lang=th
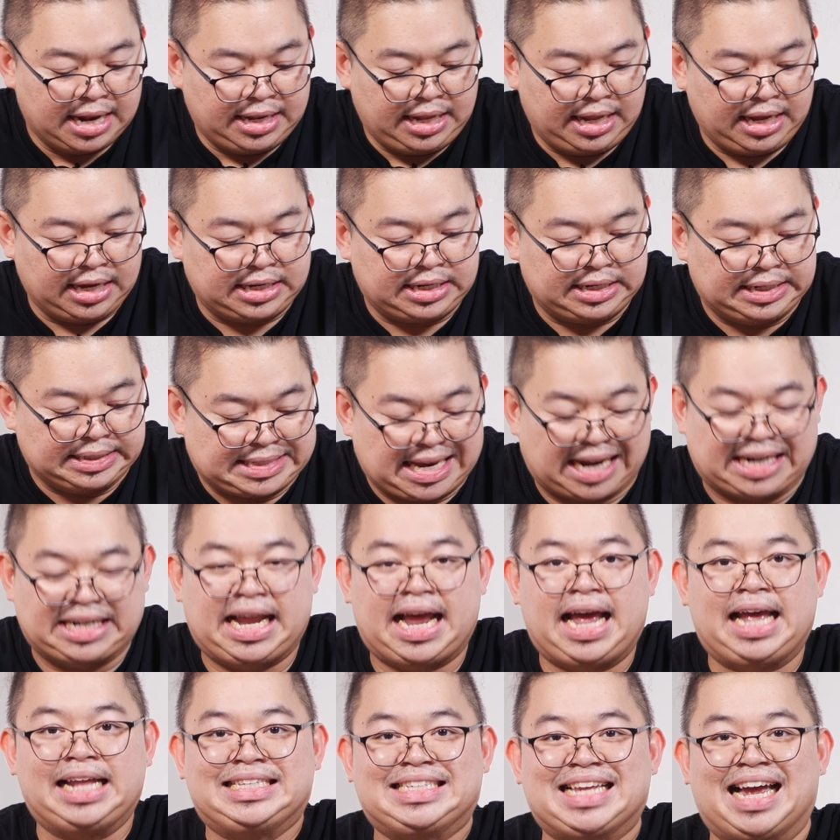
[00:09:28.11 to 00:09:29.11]
นี่คือจัด
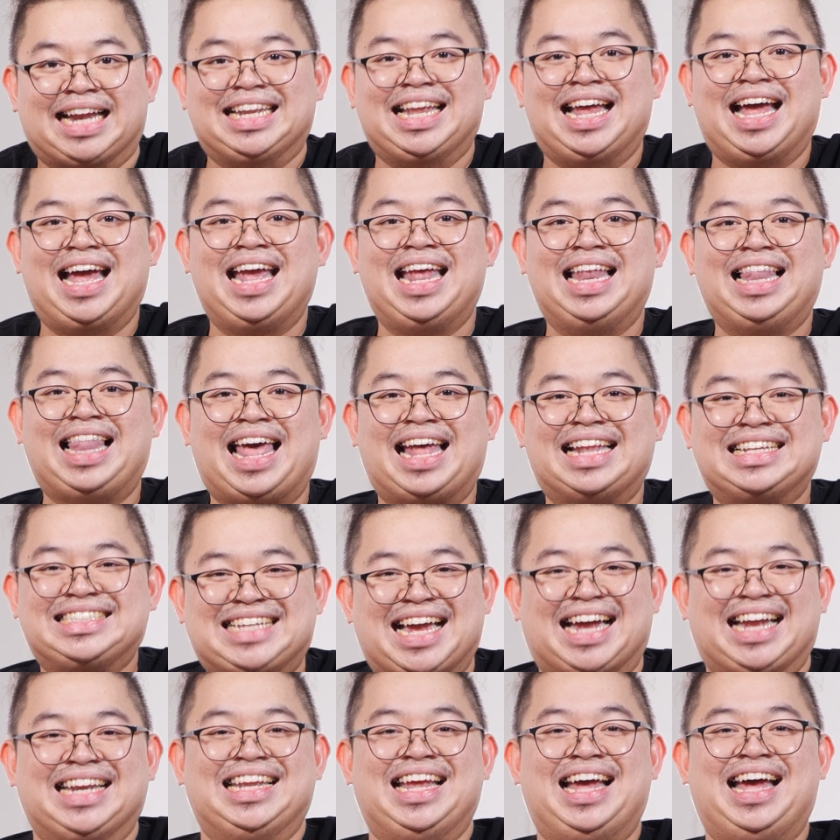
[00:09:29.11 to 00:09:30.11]
ให้จัดให้และ
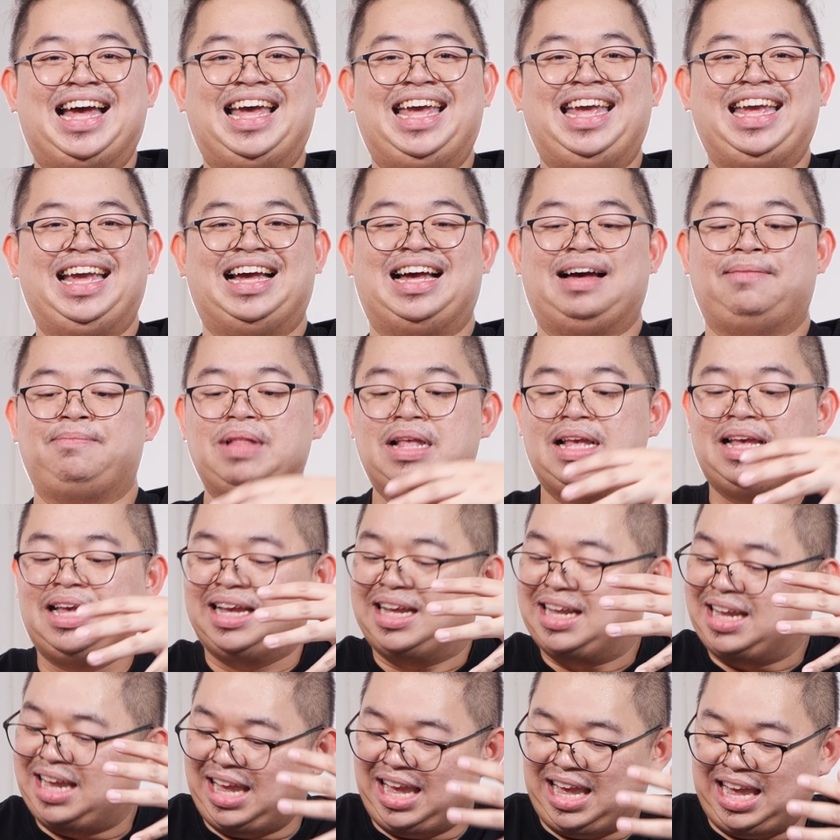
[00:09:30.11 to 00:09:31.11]
จัดให้ครับ
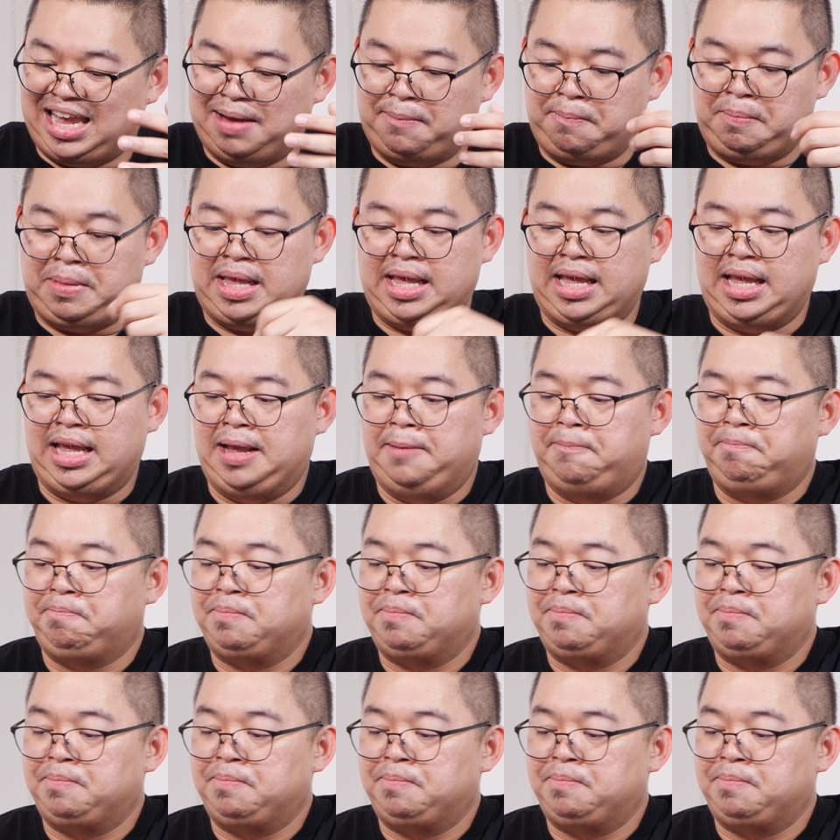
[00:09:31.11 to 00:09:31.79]
เอ เอ็ม ดี